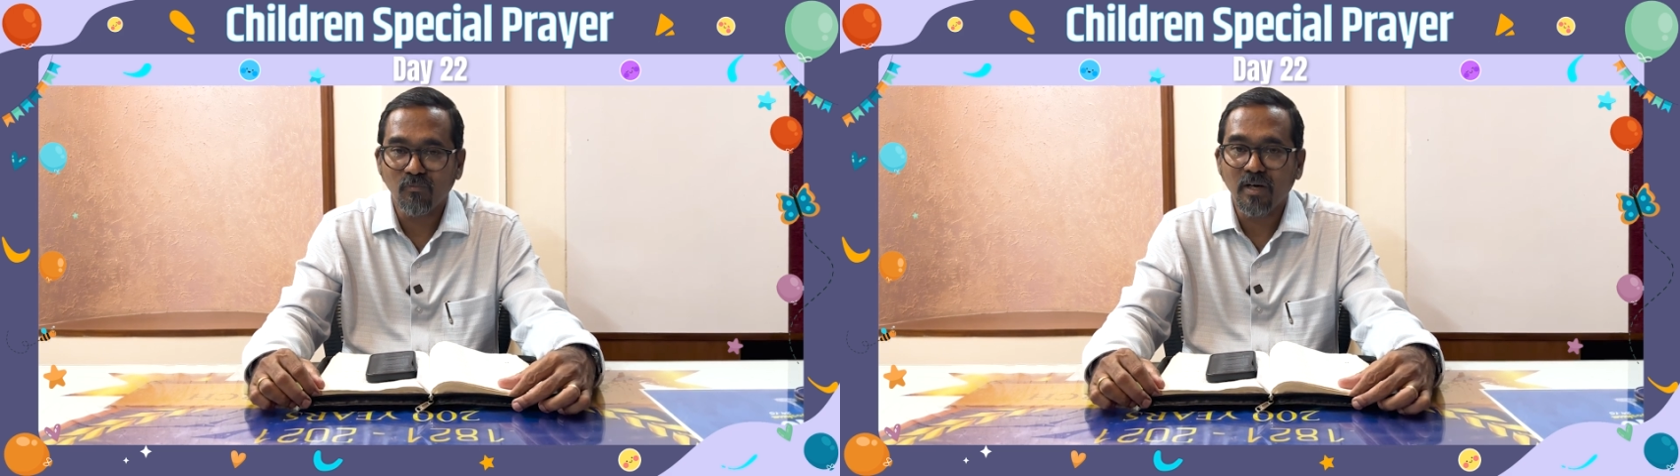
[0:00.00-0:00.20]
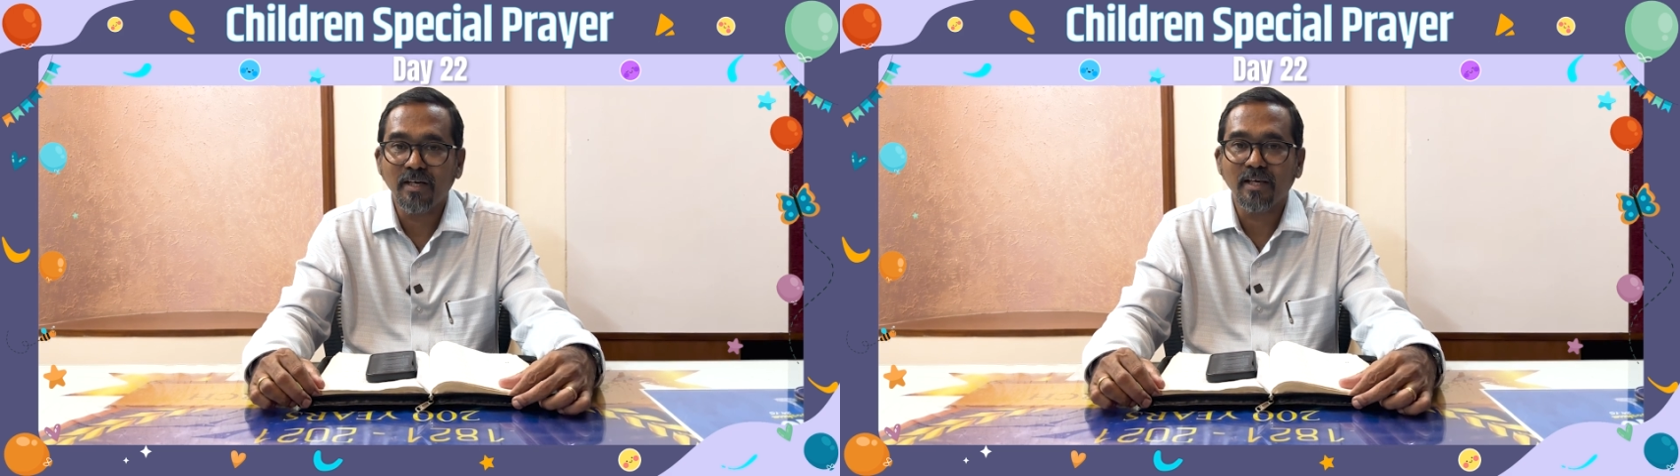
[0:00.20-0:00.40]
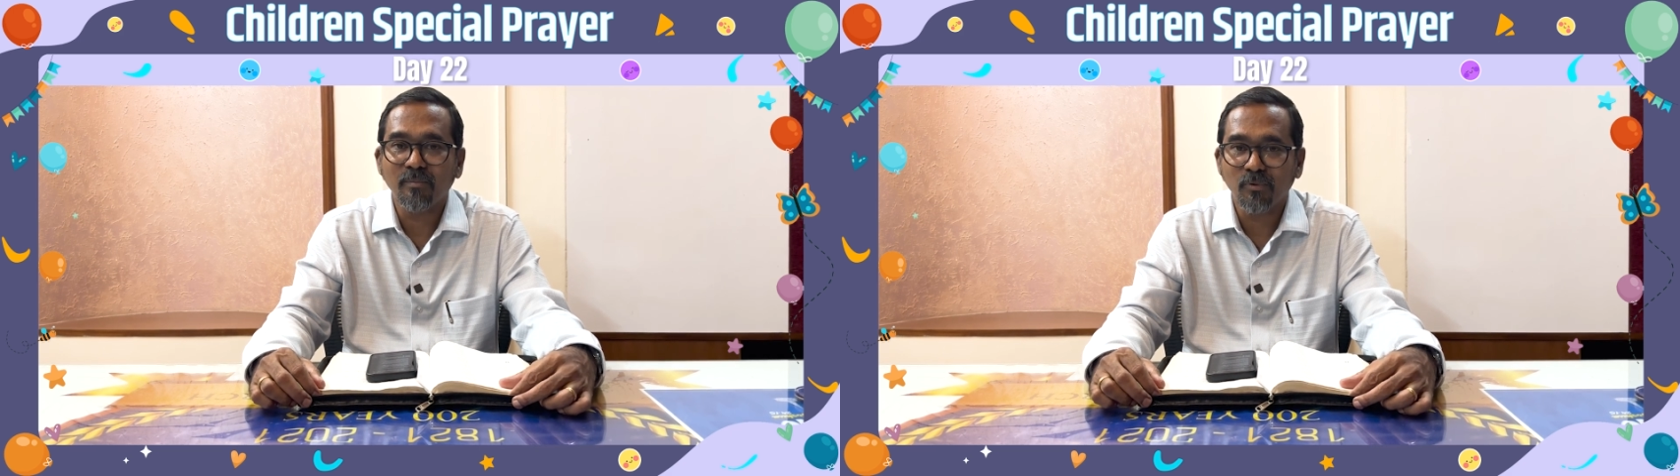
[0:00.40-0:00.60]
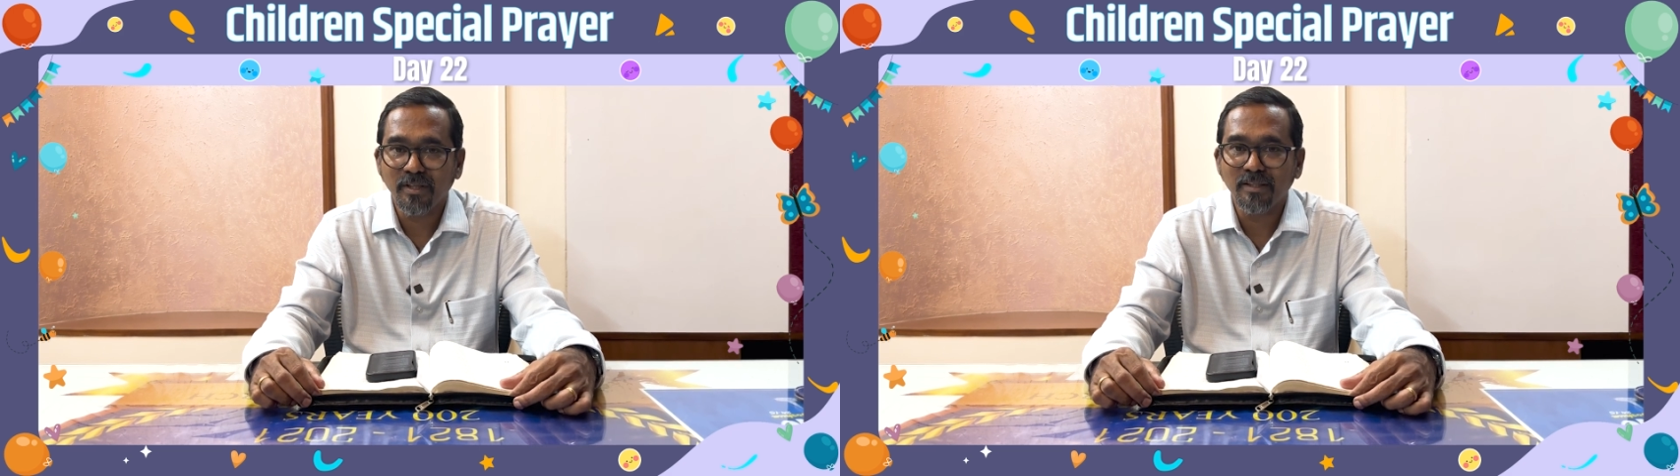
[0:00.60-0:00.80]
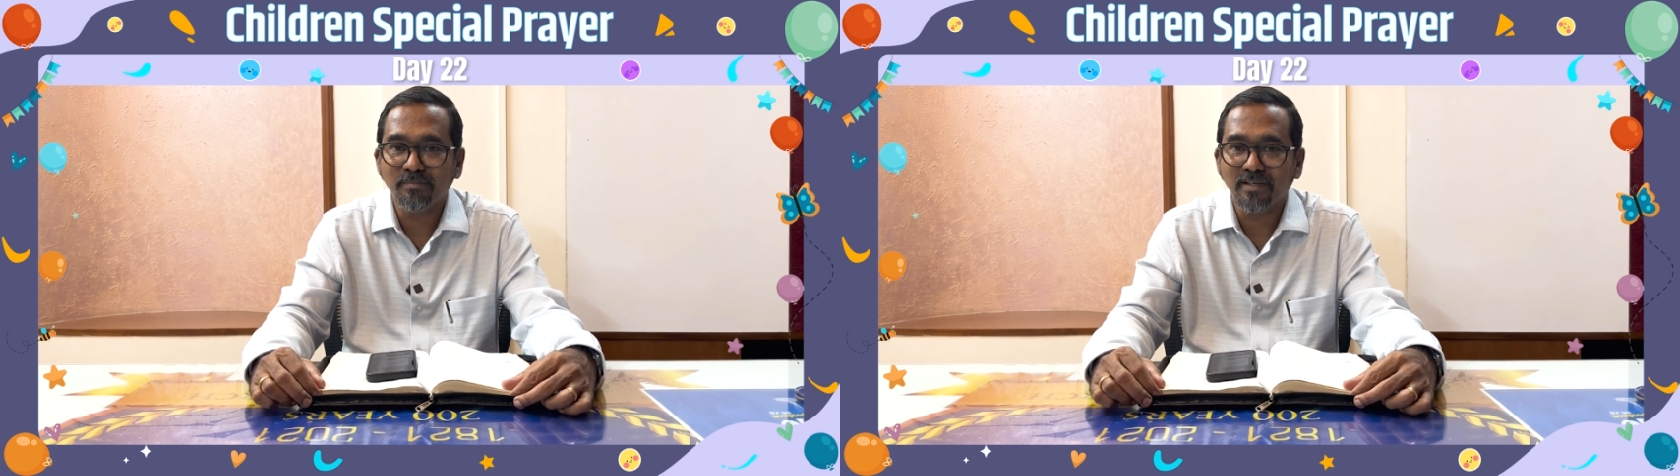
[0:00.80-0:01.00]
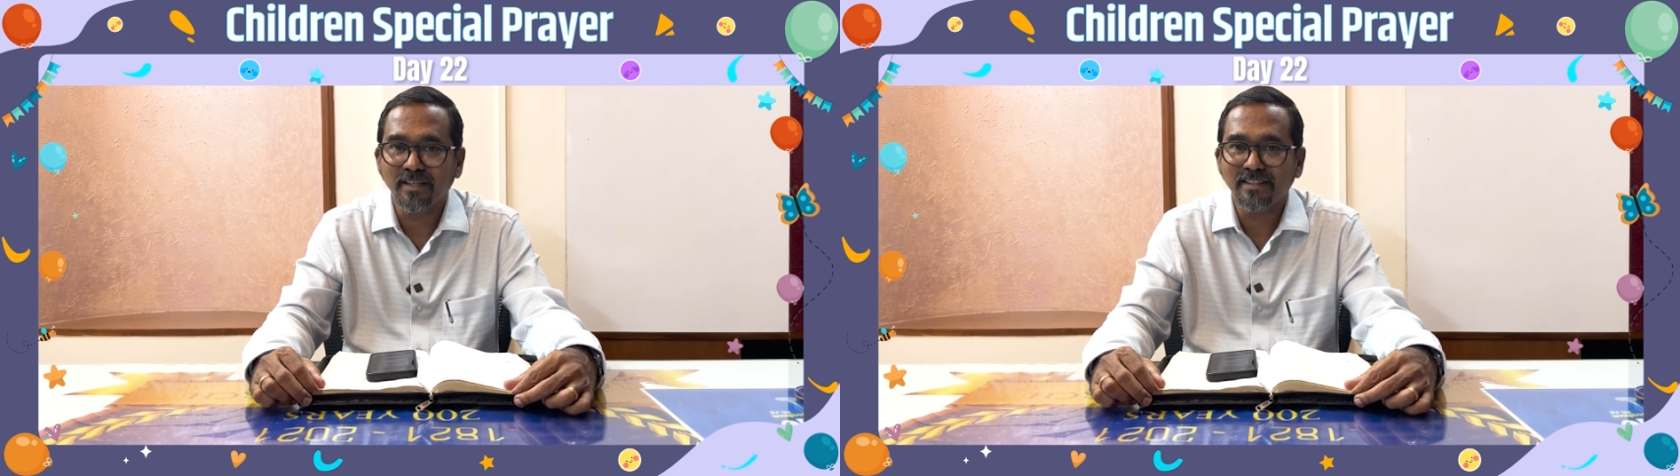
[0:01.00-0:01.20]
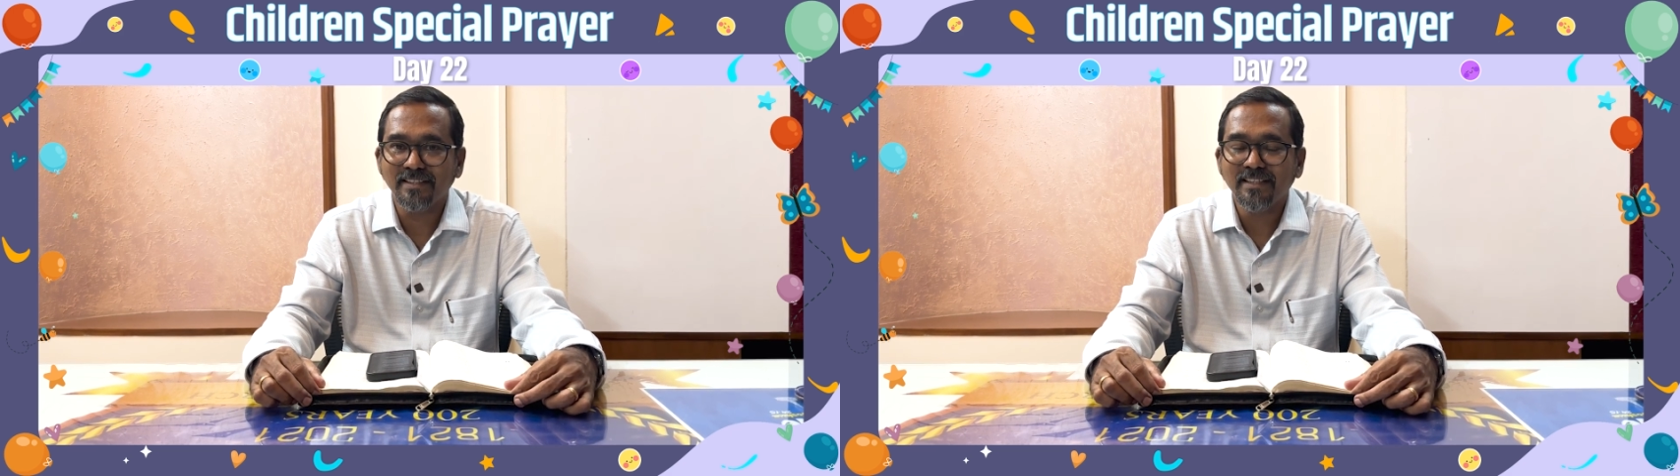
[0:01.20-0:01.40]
வாழ்க்கை முடிந்த பிறகு